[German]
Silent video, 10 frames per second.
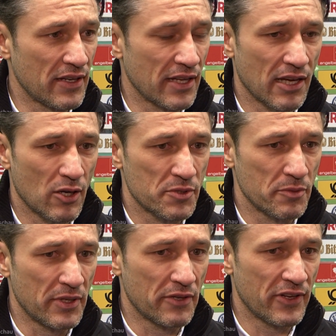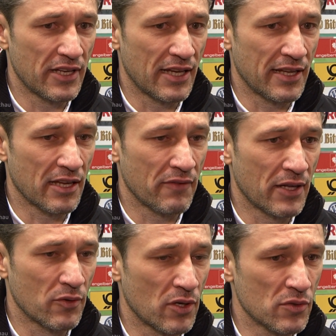waren, egal ob sie Bielefelder Anhänger
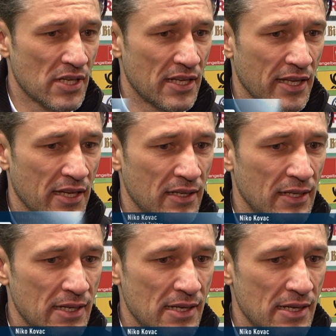waren oder unsere Anhänger,